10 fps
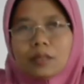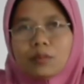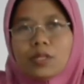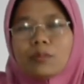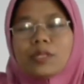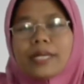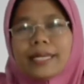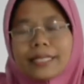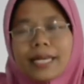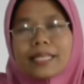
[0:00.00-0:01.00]

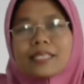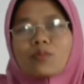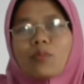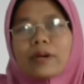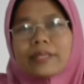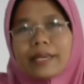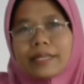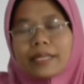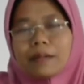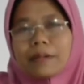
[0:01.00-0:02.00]
Mudah-mudahan kalian
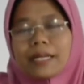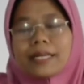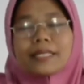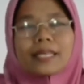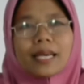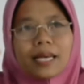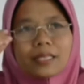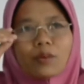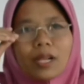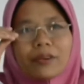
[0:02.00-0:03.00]
semuanya dalam keadaan sehat
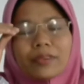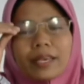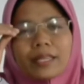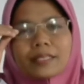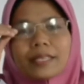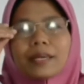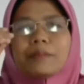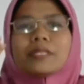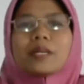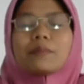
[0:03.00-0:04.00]
walafiat ya
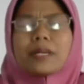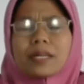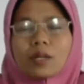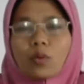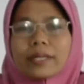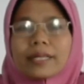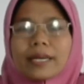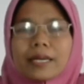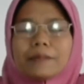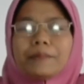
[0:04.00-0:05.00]
bersama
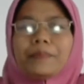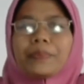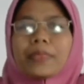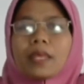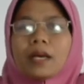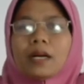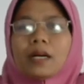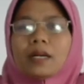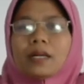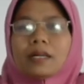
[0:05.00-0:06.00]
keluarga.
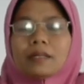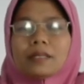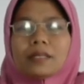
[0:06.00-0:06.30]
E,